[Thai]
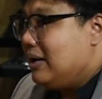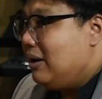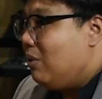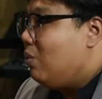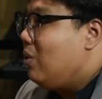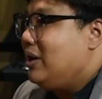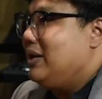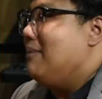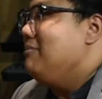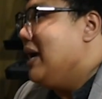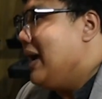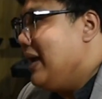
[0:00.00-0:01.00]
เราควร
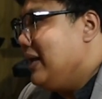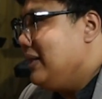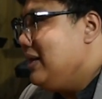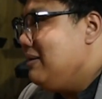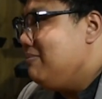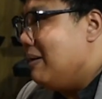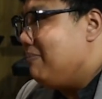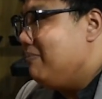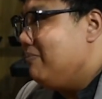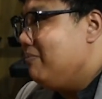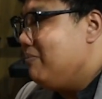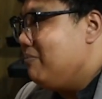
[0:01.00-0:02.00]
ทํำยังไงที่แบบ
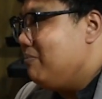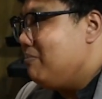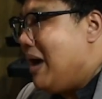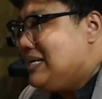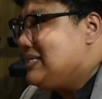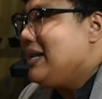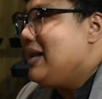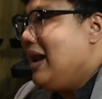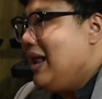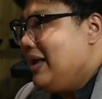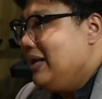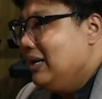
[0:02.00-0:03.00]
mindset อะ
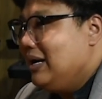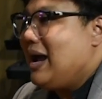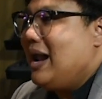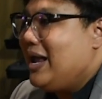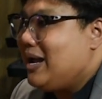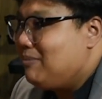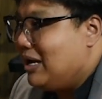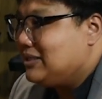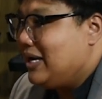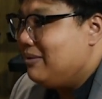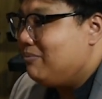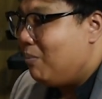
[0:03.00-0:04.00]
ไรหรือการให้กำลังใจ
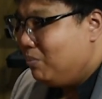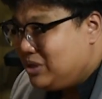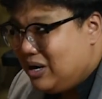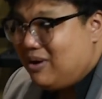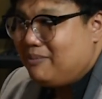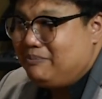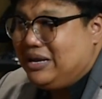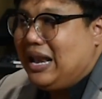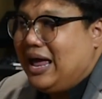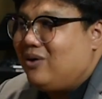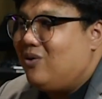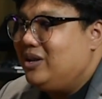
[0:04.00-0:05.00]
ผมเชื่อว่ามีห
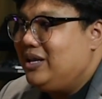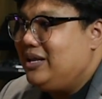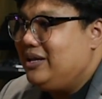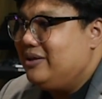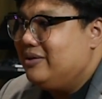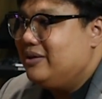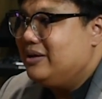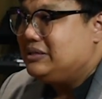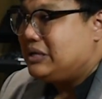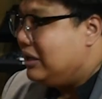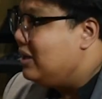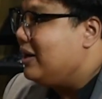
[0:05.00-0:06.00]
ลายคนที่
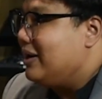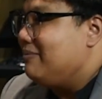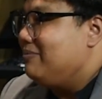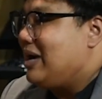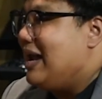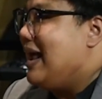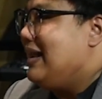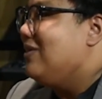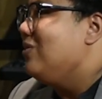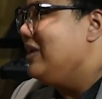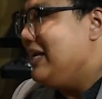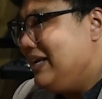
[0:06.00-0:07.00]
จะเลิกครับขนาดนักด
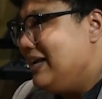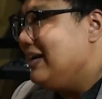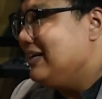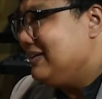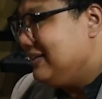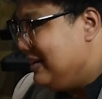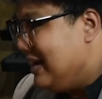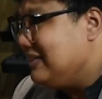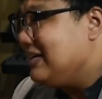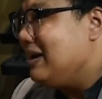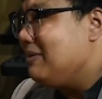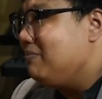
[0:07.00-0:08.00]
นตรียัง
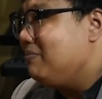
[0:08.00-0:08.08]
จะ